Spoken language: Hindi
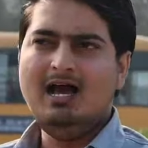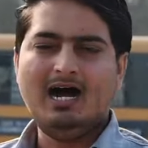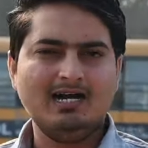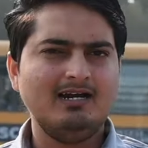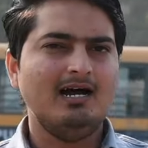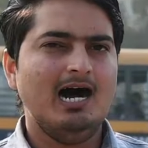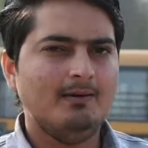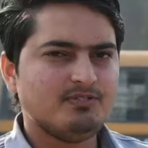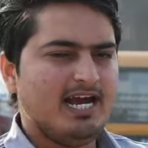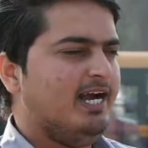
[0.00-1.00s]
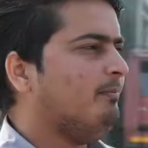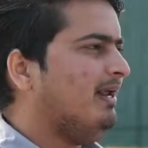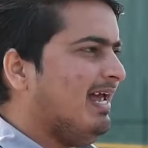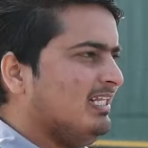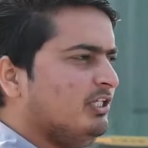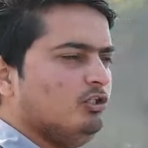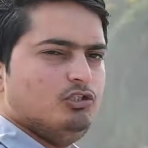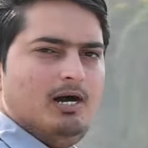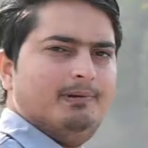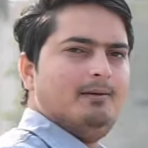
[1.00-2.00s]
अगर आप साइड पे रहते हो तो
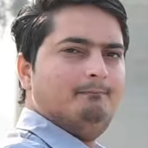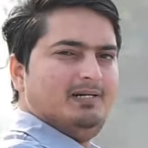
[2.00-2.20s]
आपके